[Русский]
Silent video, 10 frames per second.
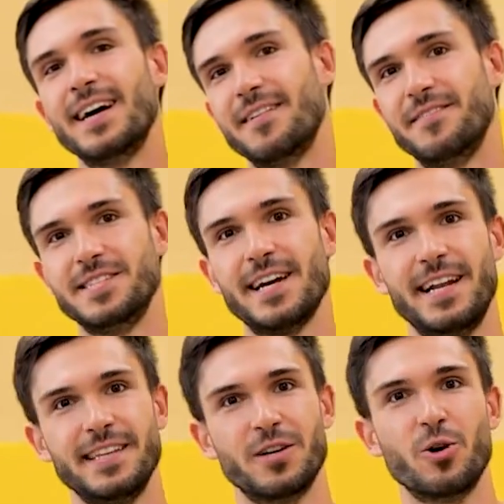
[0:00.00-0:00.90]
В
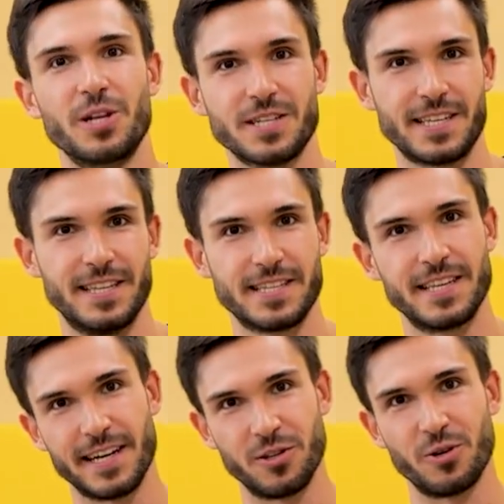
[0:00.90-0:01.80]
идеале это роллерские
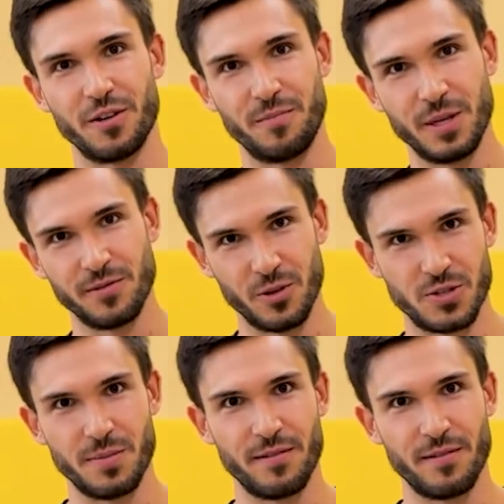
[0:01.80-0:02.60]
носки, которые впитывают в себя